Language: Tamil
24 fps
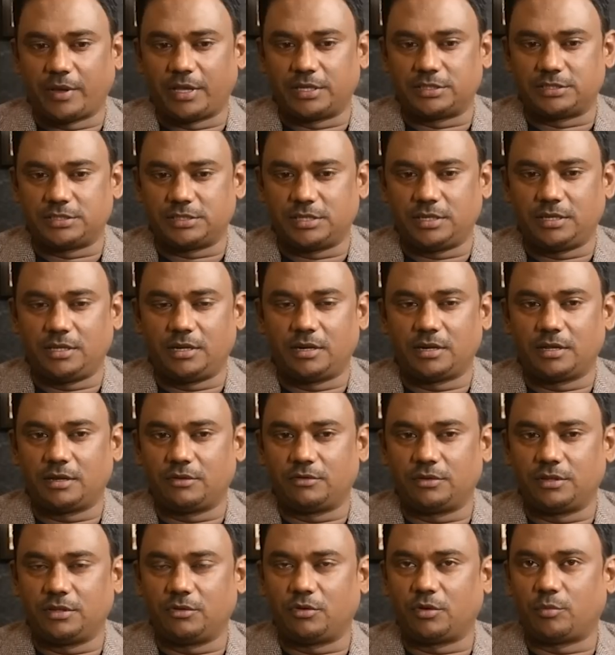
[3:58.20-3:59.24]
ஆயிடுச்சு இல்லைனா
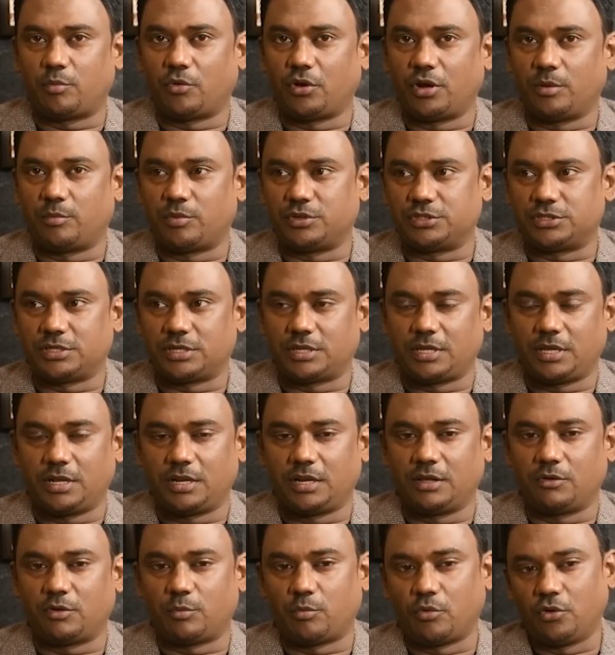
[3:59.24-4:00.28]
வந்து ஒரு பொண்ணை பிடிச்சிருக்கு
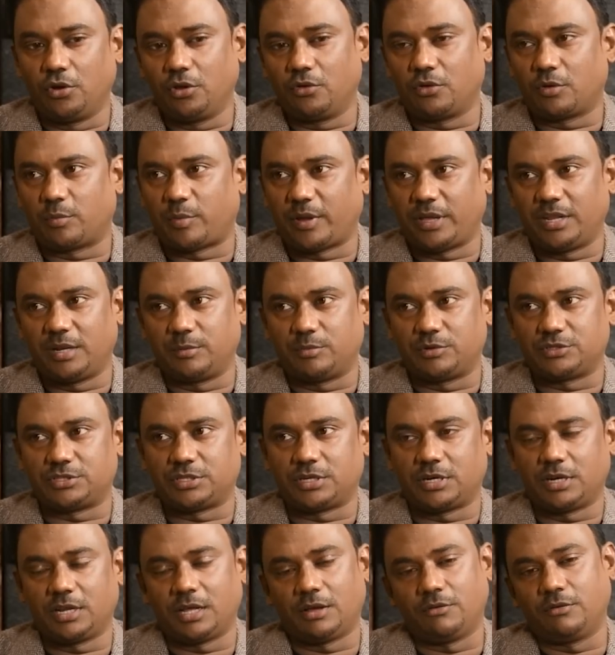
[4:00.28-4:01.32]
இல்லைனா ஒரு பொண்ணுக்கு ஒரு பையனை
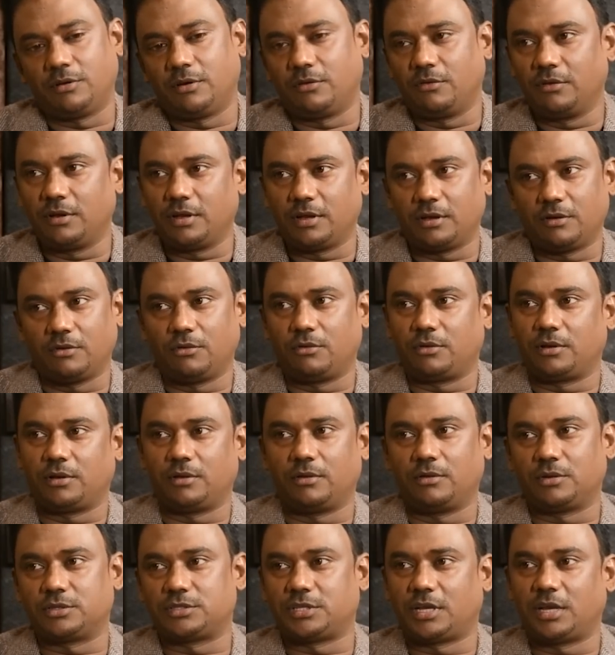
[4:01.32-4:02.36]
பிடிச்சிருக்குன்னா அவங்கவுங்க ஒரு
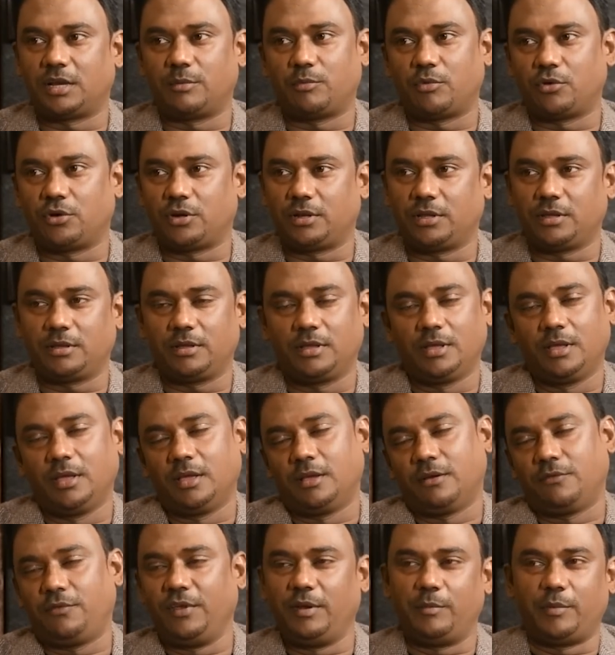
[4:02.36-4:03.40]
ஒரு சாங்கை போட்டு
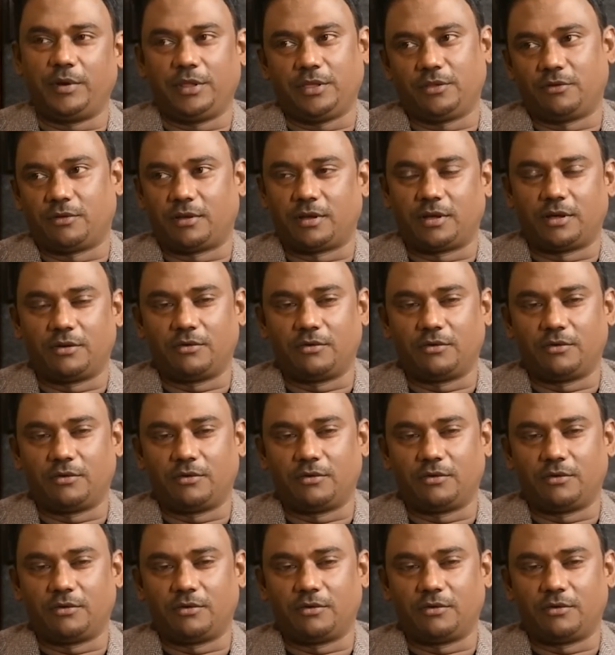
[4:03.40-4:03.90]
ஃபீல் பண்ணிக்கிடுவாங்க